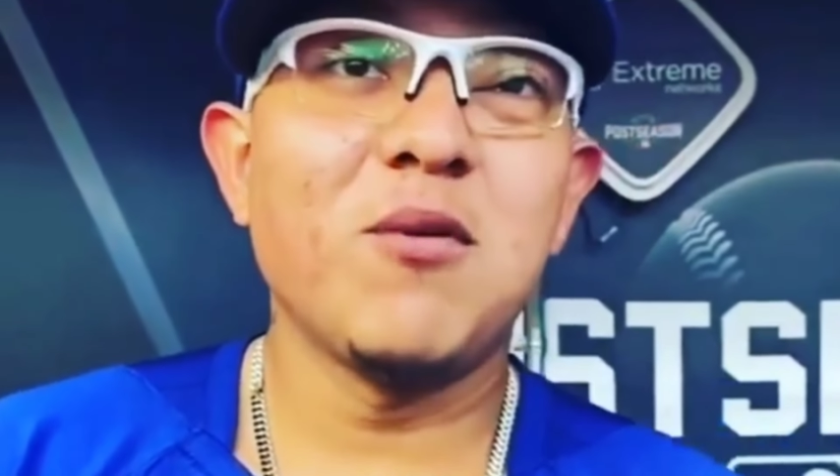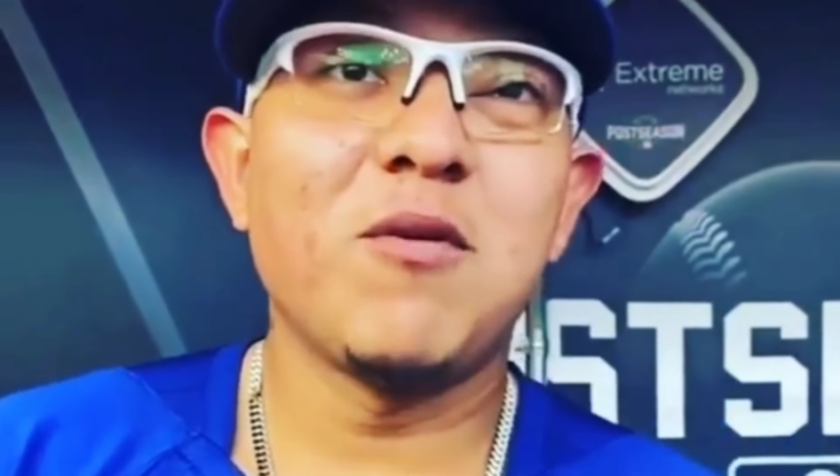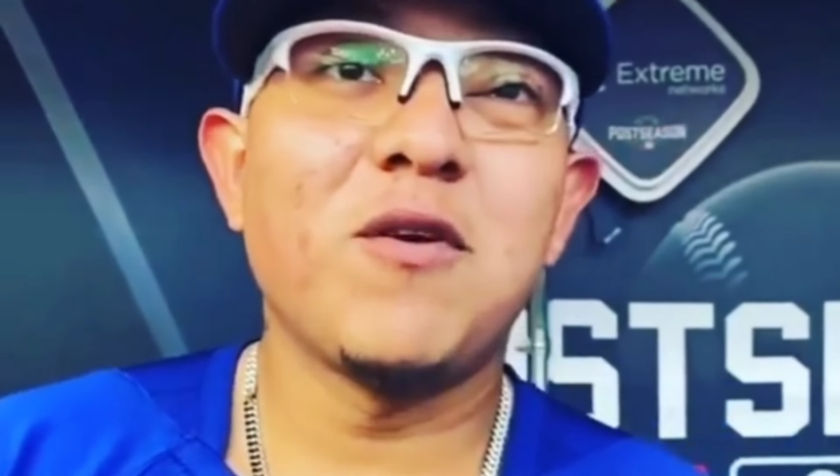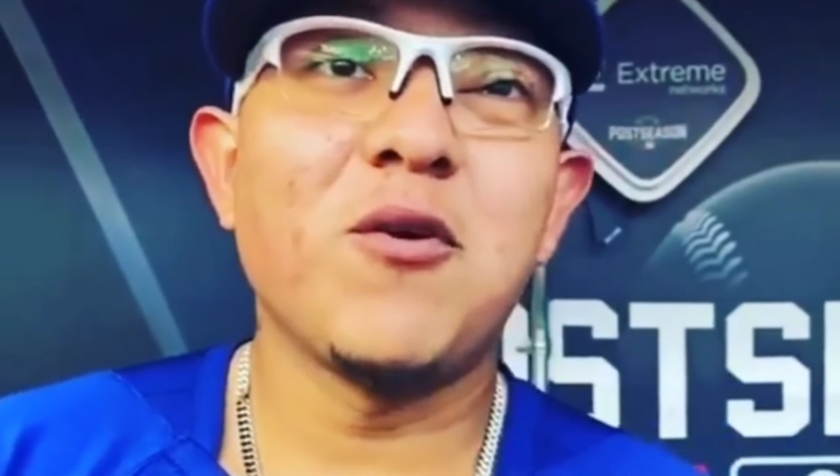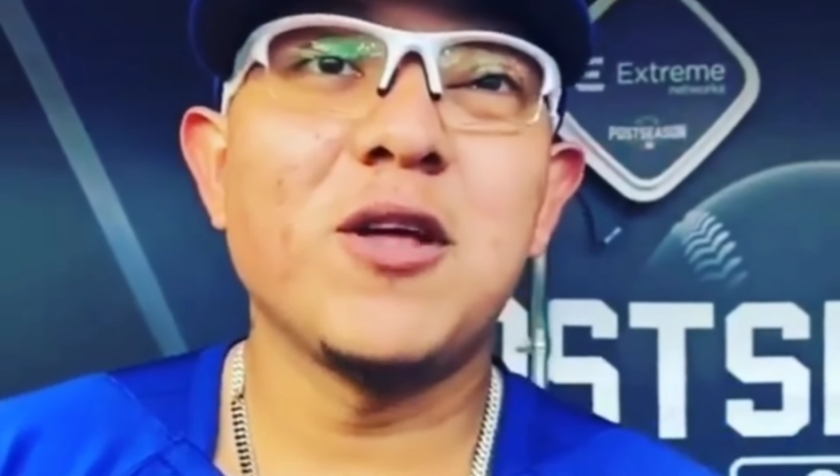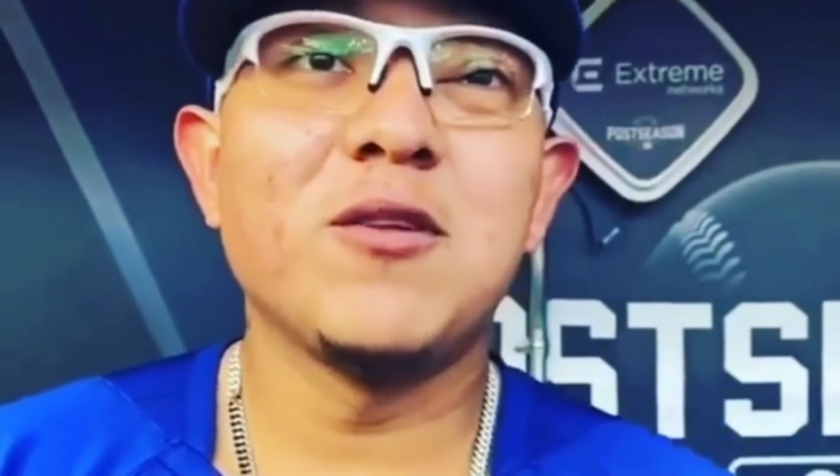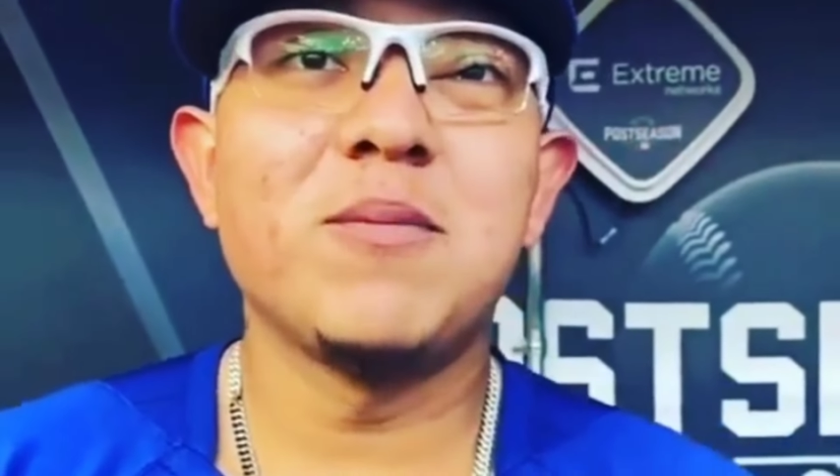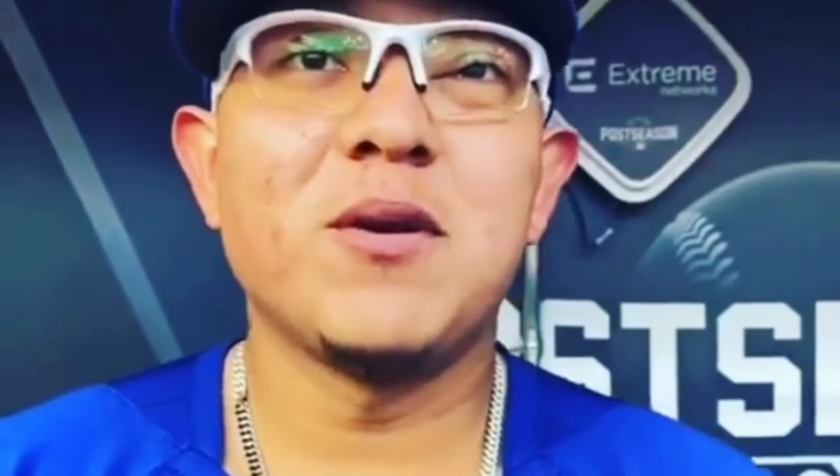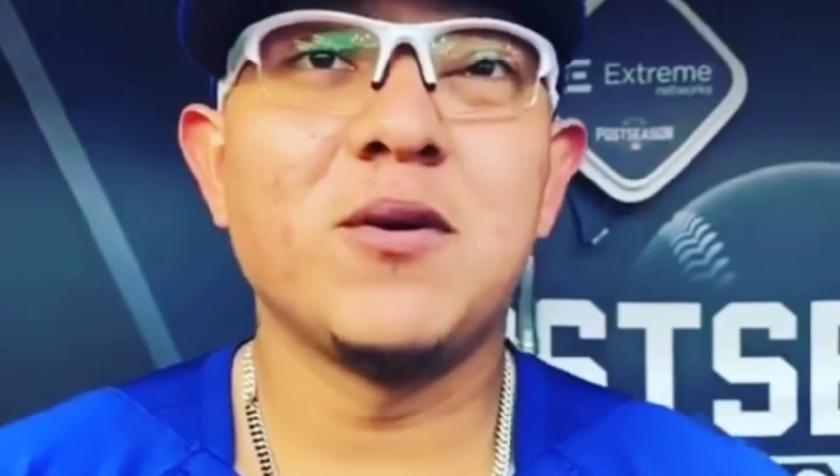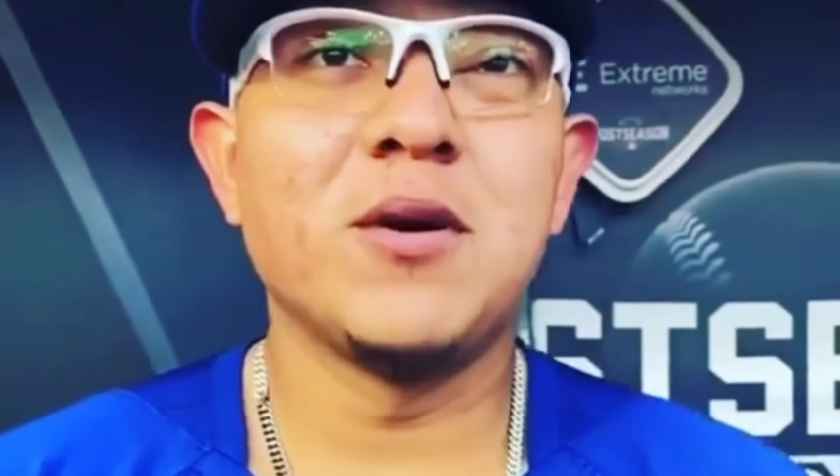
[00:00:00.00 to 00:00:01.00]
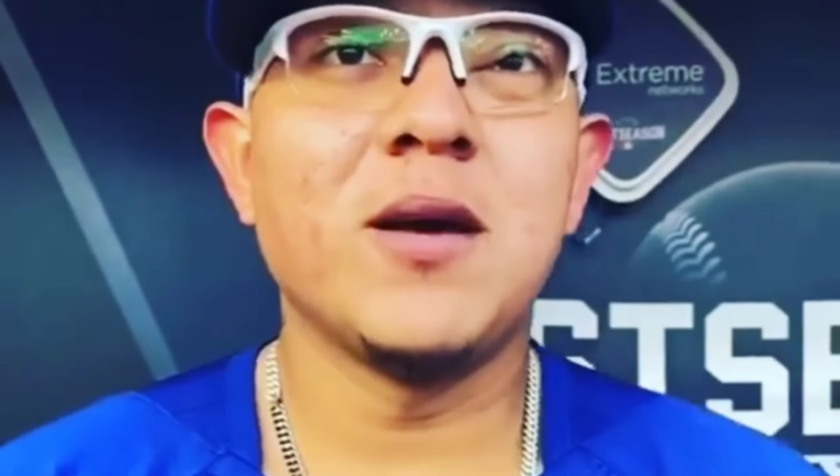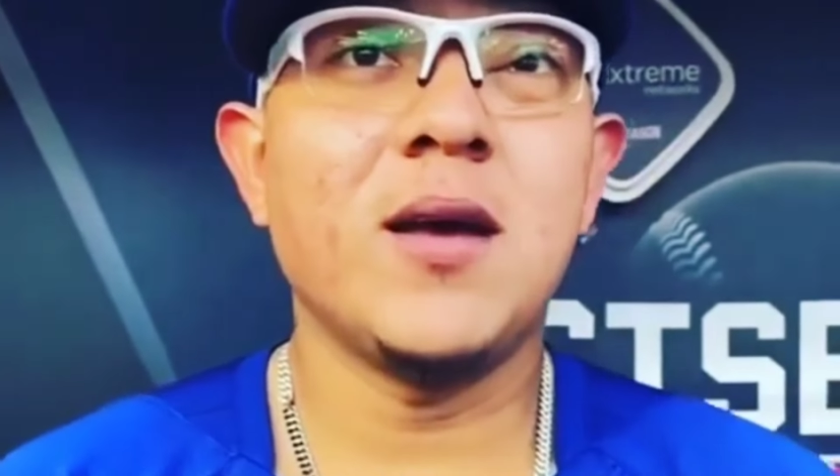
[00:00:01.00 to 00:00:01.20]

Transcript: Julio Urias,